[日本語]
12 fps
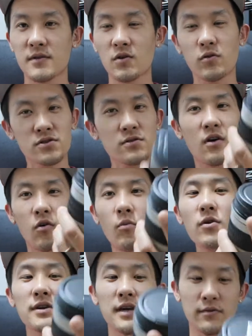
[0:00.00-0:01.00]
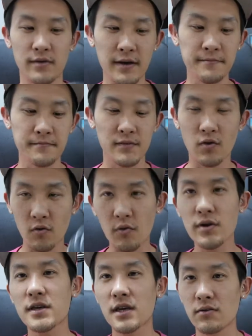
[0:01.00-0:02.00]
こっちの方が重いけどね。
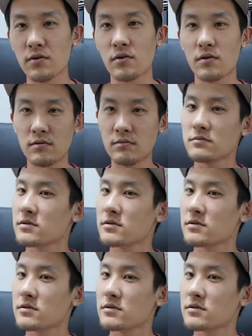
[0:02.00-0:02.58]
重いけど、